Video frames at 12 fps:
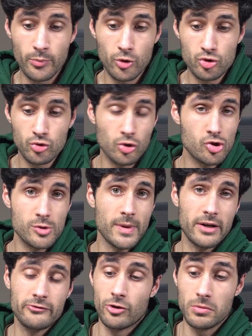pôres o teu
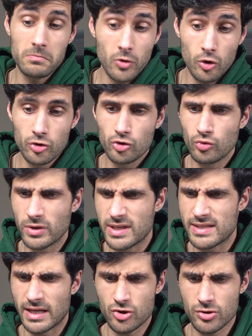smartphone onde tu
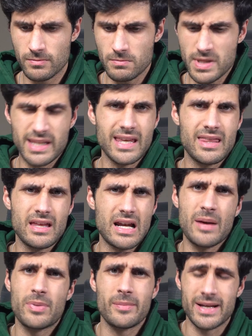quiseres. E até
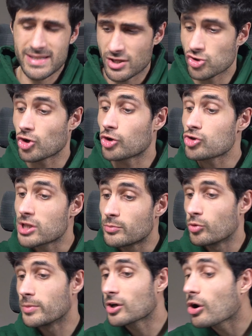dará para mais acessórios,
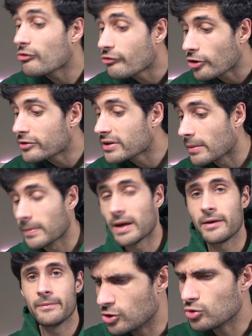tipo um microfone
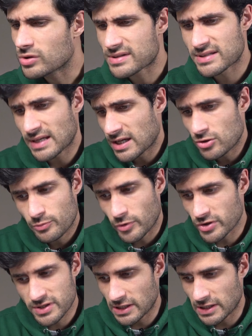também. E o terceiro pode